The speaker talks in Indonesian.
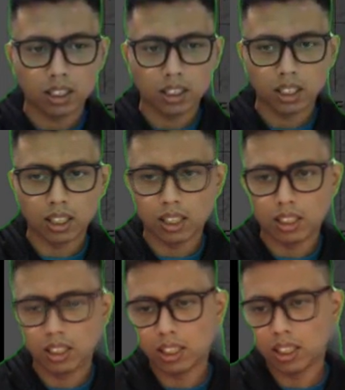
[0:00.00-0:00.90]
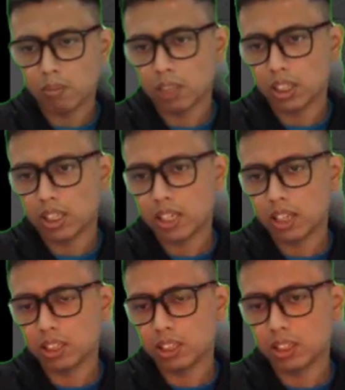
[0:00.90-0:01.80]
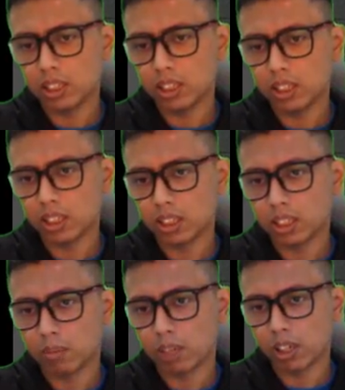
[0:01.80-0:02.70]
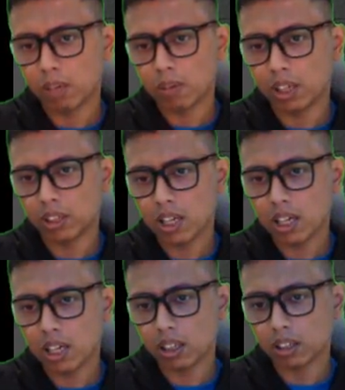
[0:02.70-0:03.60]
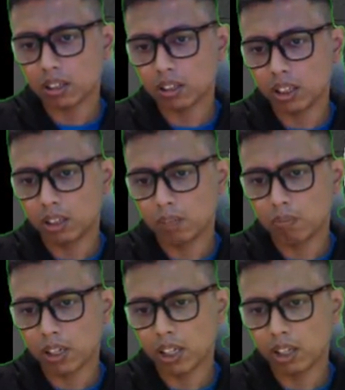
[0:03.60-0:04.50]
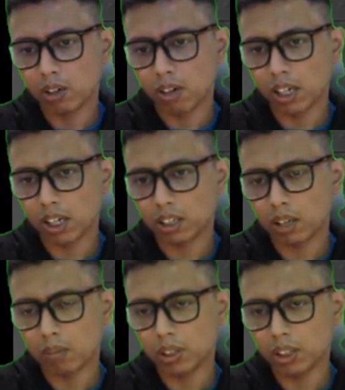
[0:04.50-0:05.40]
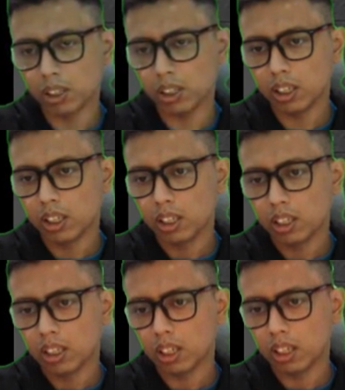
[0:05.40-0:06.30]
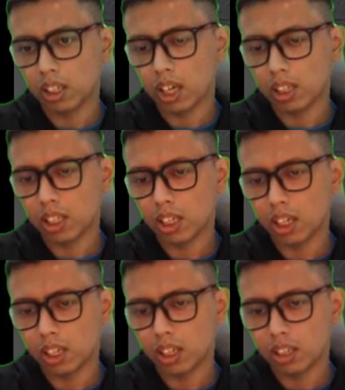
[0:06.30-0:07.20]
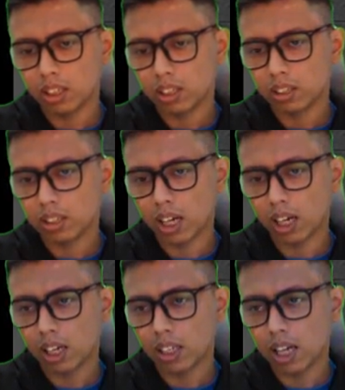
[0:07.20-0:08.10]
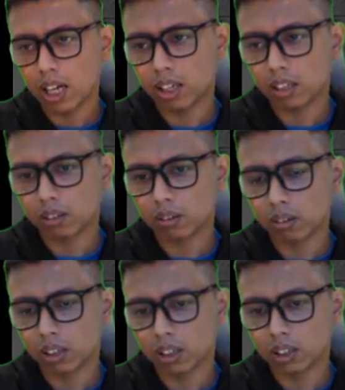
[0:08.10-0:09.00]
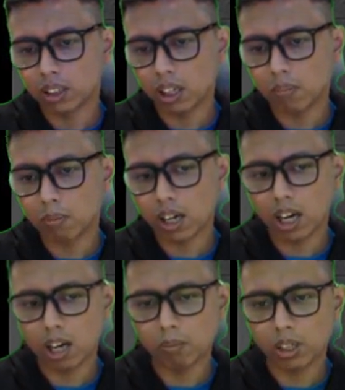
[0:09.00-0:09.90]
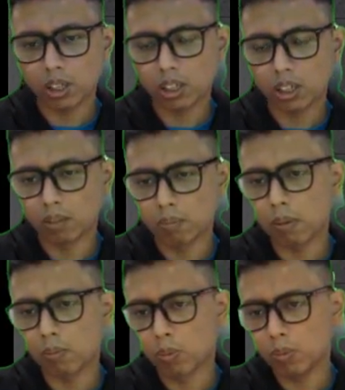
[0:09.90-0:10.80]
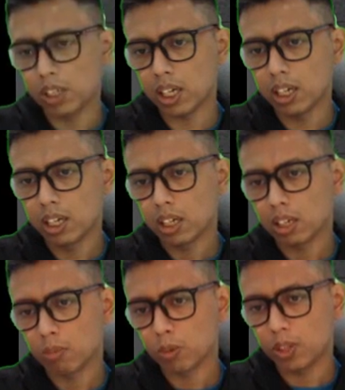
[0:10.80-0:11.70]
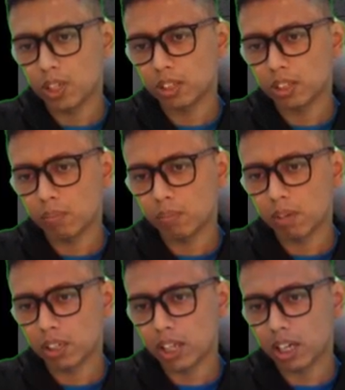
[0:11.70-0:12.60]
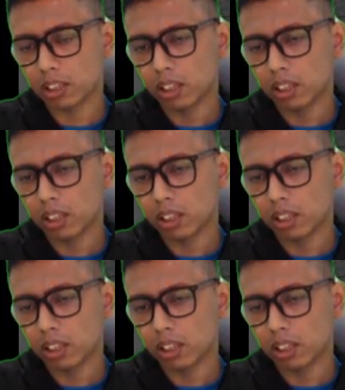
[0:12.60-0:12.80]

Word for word: Uh, jadi kita bisa lihat di sini uh, bagaimana di bagian yang warna hitam ini uh, adalah daerah yang uh, sering mengalami gempa bumi ya. Kemudian di bagian